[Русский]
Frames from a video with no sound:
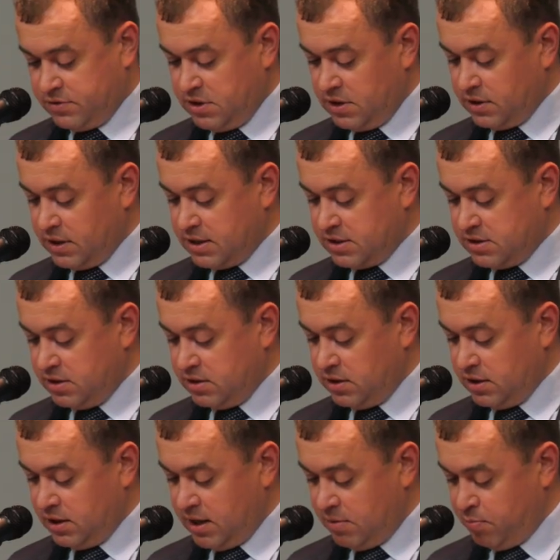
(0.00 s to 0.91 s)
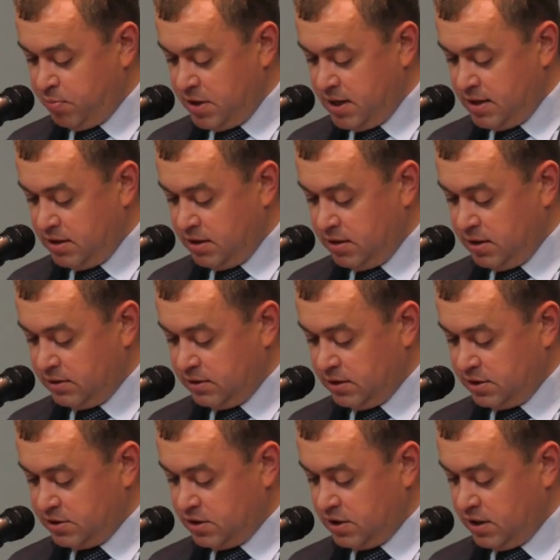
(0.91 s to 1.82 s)
В день рождения компании я
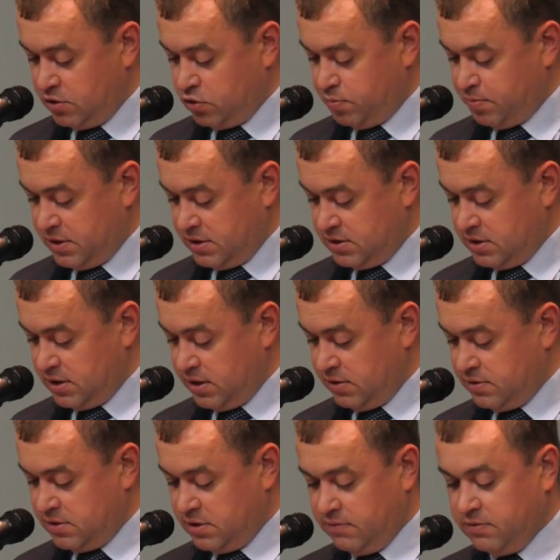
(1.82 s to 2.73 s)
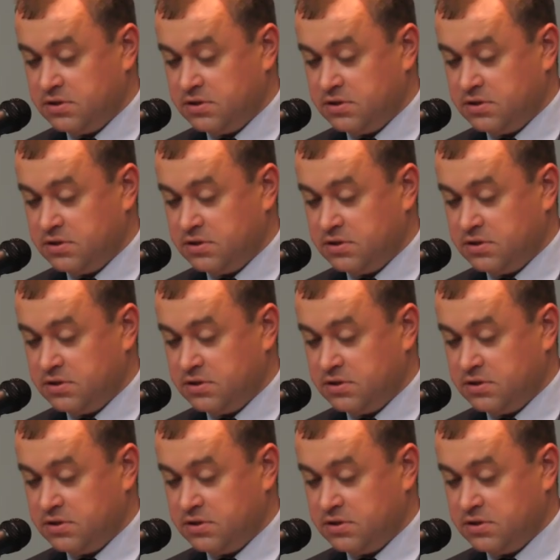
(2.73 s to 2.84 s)
также хочу поздравить и